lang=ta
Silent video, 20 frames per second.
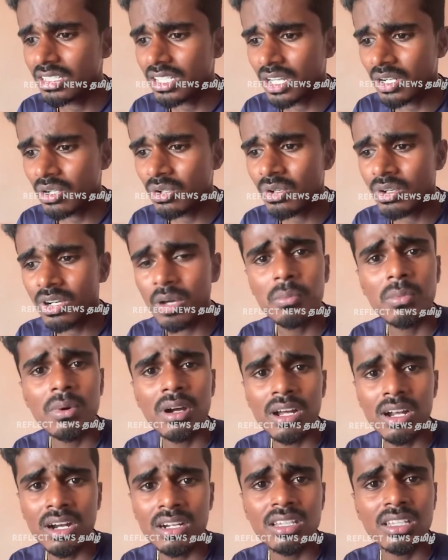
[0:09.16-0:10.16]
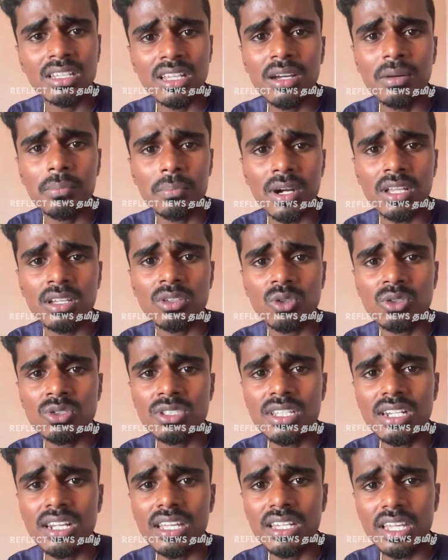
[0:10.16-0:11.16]
யாரோ நம்ம ஆளுங்க தான் பழக்க
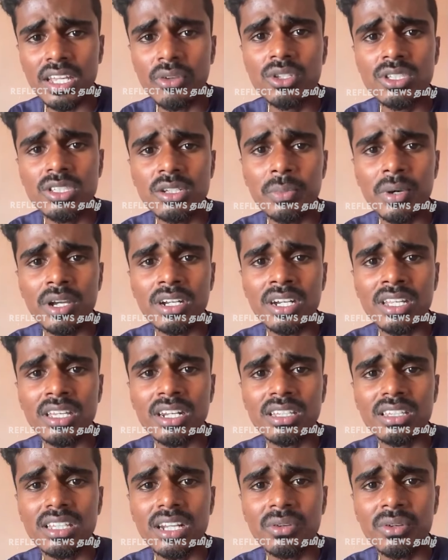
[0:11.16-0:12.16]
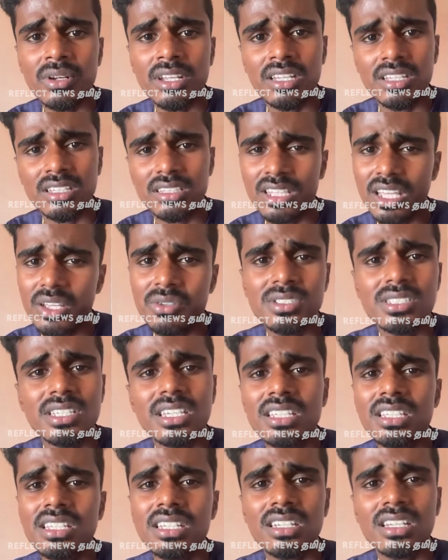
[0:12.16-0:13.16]
தோசத்தில் கை வச்சுருப்பாங்கன்னு நினைக்கிறேன் தலைவரே
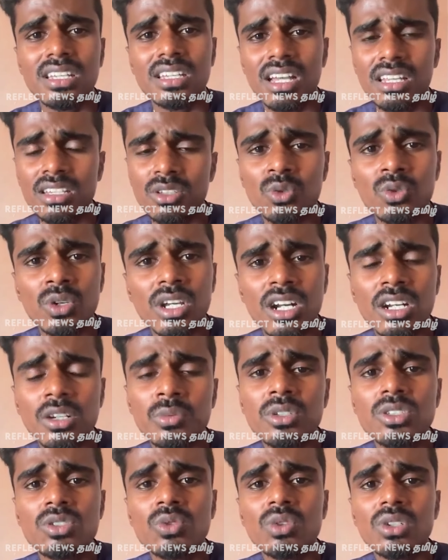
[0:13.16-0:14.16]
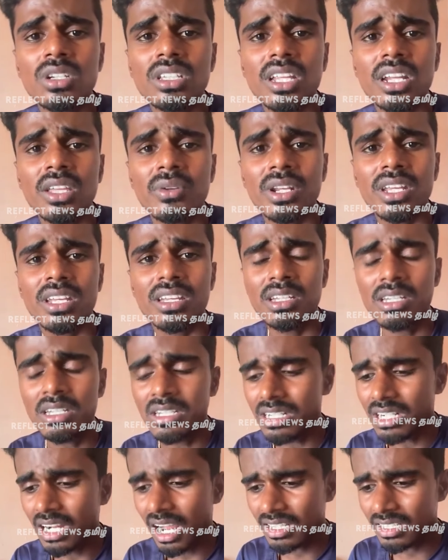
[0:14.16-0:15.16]
தயவுசெய்து அந்த துண்டை கண்டுபிடிச்சி கொடுங்க தலைவரே
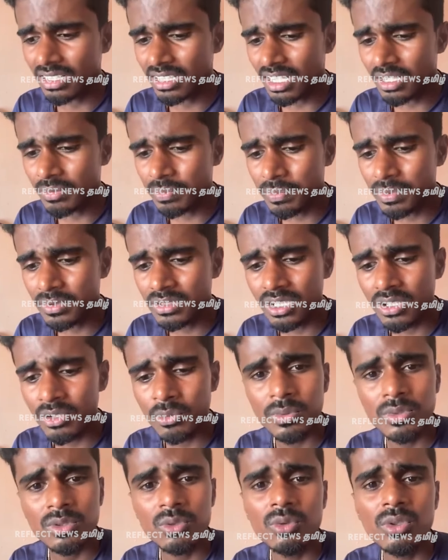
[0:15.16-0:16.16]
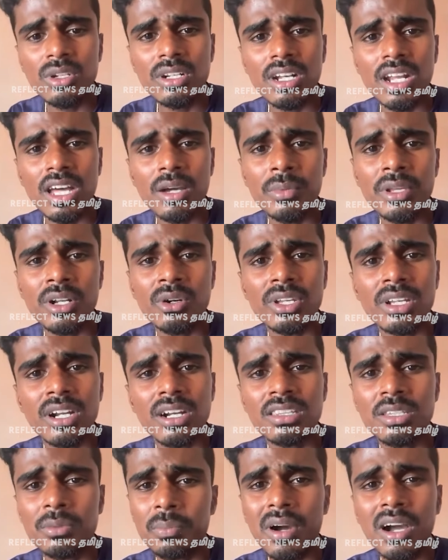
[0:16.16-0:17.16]
அந்த கருப்பு சவப்பு துண்டு இல்லாமல் என்னுடைய
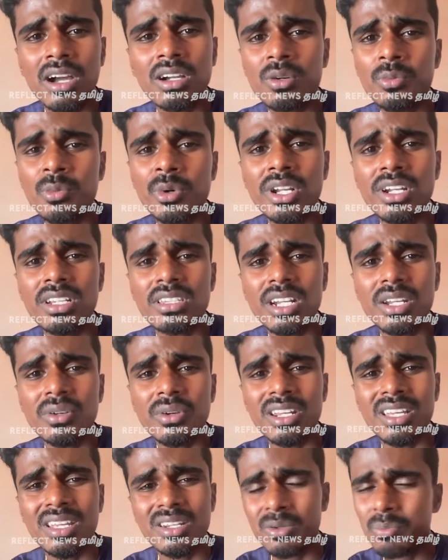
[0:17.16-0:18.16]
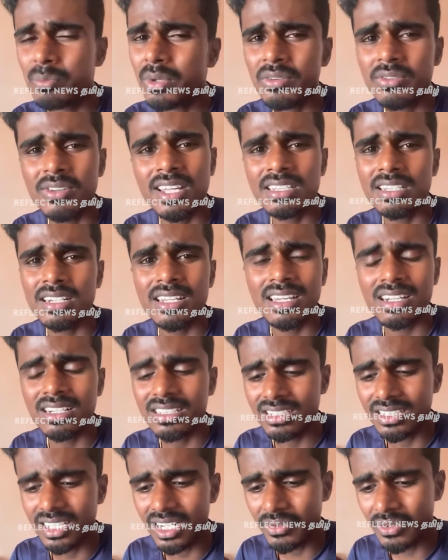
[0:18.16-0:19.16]
கழுத்தை பார்க்க முடியல தலைவரே ரொம்ப வேதனையாக
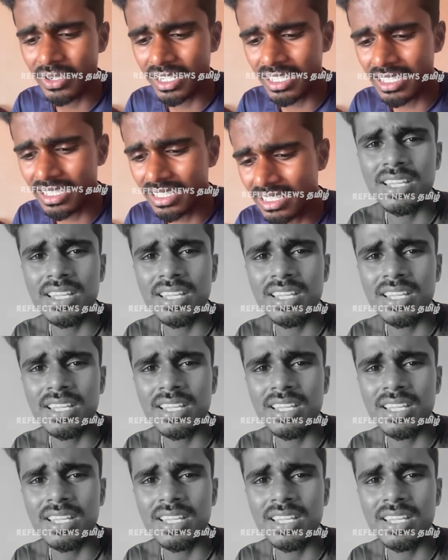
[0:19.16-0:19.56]
இருக்குது தலைவரே